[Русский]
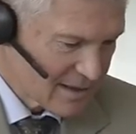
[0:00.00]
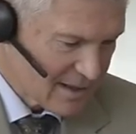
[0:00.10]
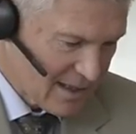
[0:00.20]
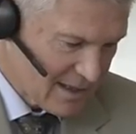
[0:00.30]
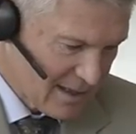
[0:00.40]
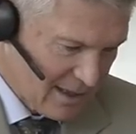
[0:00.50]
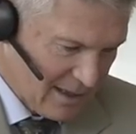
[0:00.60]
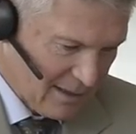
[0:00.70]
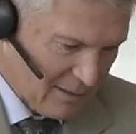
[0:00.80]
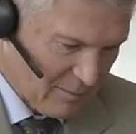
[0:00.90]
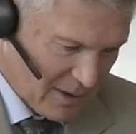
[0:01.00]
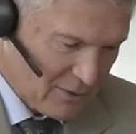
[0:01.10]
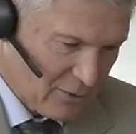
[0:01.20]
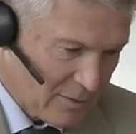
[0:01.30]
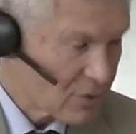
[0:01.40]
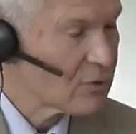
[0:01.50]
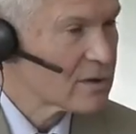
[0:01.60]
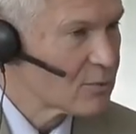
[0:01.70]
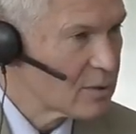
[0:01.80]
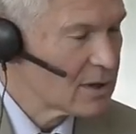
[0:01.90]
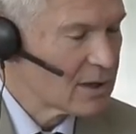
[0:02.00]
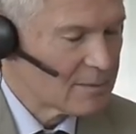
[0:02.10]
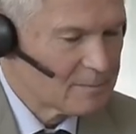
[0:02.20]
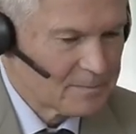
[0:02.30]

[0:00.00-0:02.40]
стать партнером? Что вас убедило?